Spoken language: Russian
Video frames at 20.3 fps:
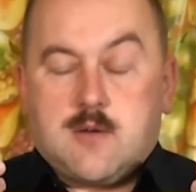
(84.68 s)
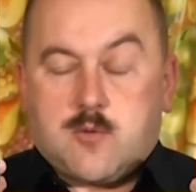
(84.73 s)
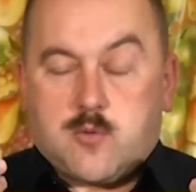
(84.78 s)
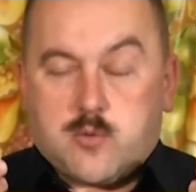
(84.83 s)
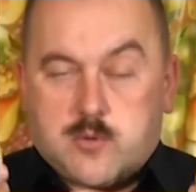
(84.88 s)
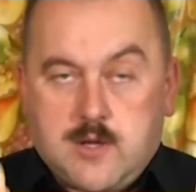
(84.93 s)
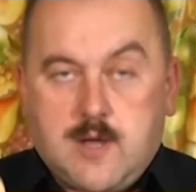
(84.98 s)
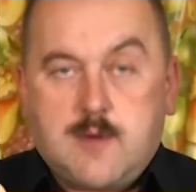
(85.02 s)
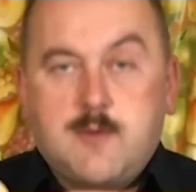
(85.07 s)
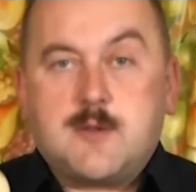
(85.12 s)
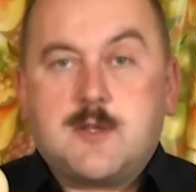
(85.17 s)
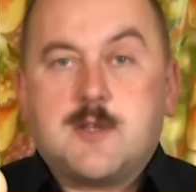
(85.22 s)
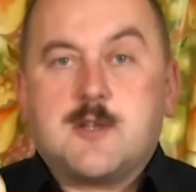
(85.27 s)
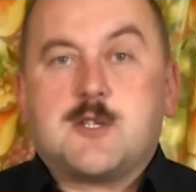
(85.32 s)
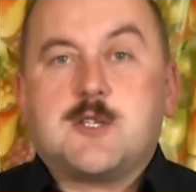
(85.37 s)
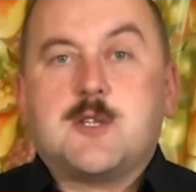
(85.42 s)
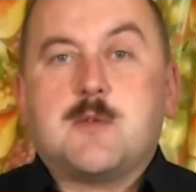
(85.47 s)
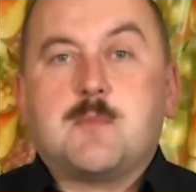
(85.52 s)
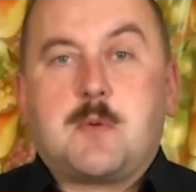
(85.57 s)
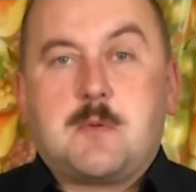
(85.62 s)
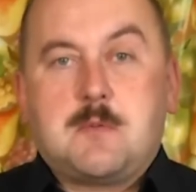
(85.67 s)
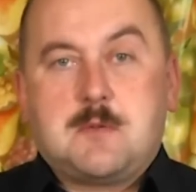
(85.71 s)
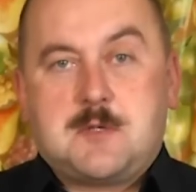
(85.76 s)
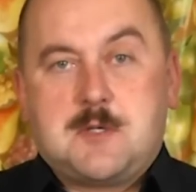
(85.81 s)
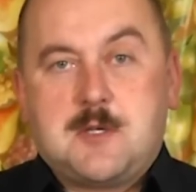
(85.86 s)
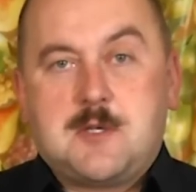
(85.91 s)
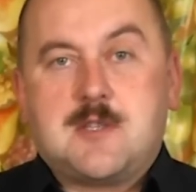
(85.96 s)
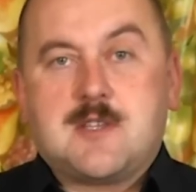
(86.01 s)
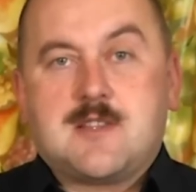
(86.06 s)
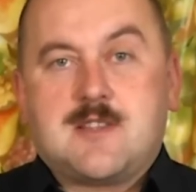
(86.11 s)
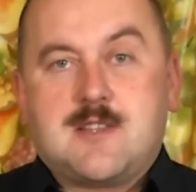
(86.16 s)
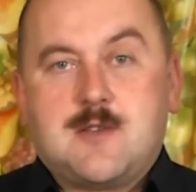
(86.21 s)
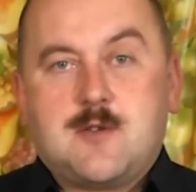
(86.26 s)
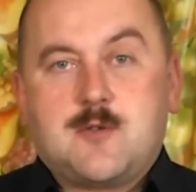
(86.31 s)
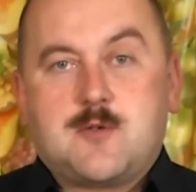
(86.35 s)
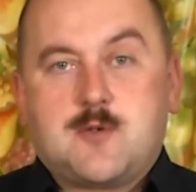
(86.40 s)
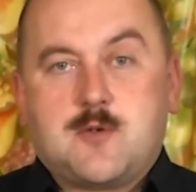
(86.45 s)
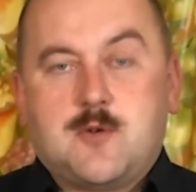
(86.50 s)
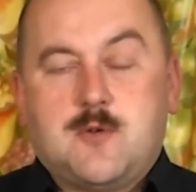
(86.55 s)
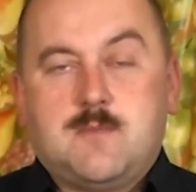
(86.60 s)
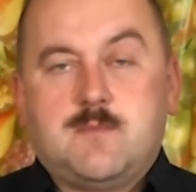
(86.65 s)
Куда вы должны поместить это
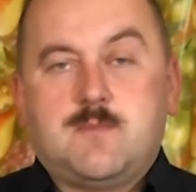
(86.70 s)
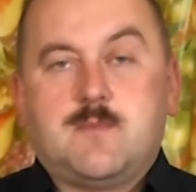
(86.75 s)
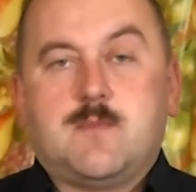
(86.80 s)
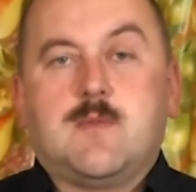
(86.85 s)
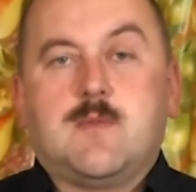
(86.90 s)
яйцо?